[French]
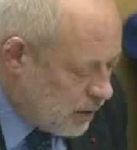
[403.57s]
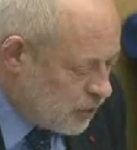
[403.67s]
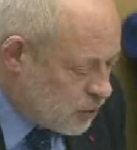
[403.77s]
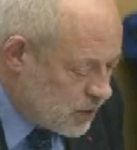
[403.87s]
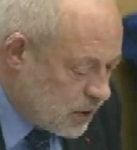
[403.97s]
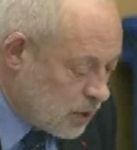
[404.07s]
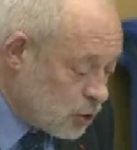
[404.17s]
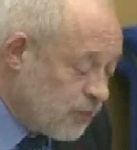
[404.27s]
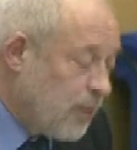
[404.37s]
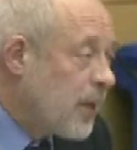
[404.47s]
en Occident.
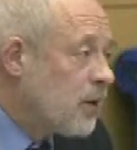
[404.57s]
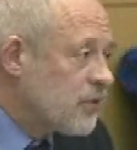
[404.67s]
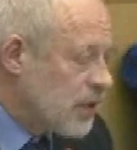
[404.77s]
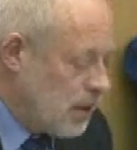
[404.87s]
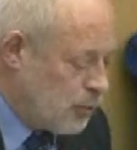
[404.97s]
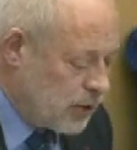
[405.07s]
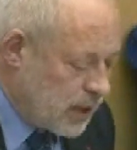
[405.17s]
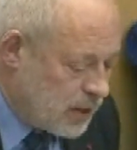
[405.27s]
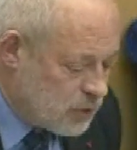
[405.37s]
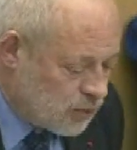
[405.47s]
Je ne vais pas entrer, pour des
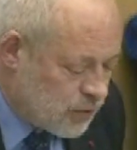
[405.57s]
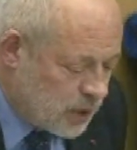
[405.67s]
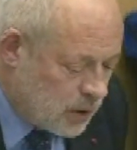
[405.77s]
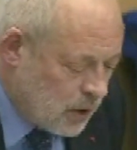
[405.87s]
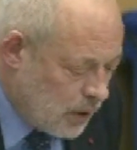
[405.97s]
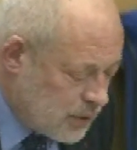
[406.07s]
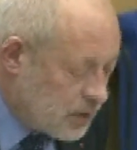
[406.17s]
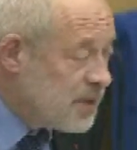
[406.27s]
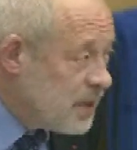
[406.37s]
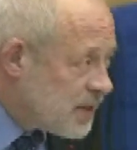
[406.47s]
raisons de temps, dans
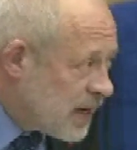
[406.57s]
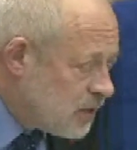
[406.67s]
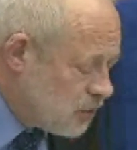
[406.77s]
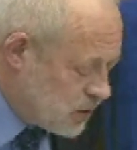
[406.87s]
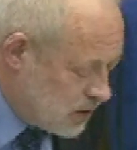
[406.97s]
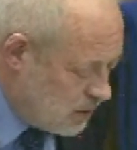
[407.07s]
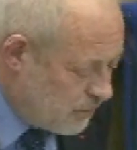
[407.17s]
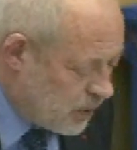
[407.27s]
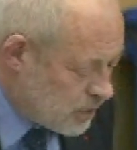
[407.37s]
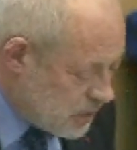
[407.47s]
le détail de ces
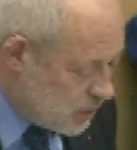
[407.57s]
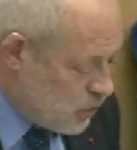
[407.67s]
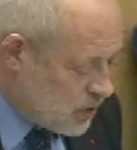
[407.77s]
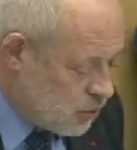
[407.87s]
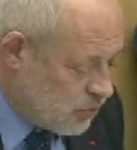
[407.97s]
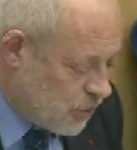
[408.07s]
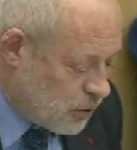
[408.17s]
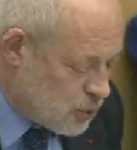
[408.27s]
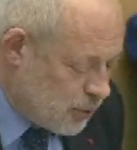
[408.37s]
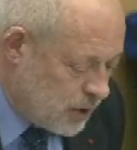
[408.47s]
différentes situations de
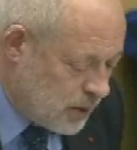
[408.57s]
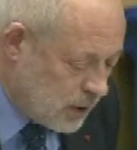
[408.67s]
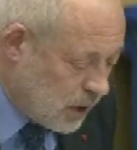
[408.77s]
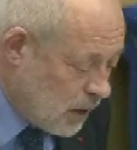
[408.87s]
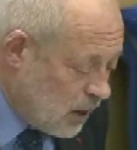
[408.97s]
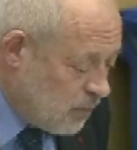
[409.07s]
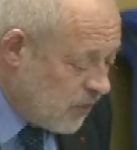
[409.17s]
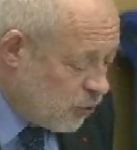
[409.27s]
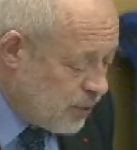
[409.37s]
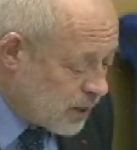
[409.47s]
violence politique, mais
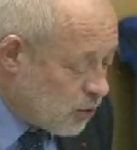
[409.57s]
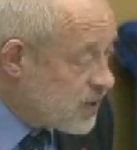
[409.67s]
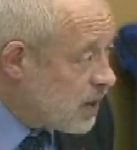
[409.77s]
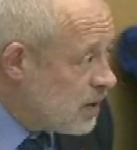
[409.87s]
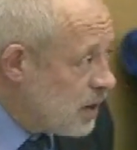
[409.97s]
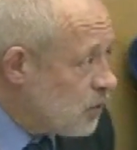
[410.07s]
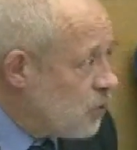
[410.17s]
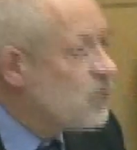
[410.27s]
il faut bien constater que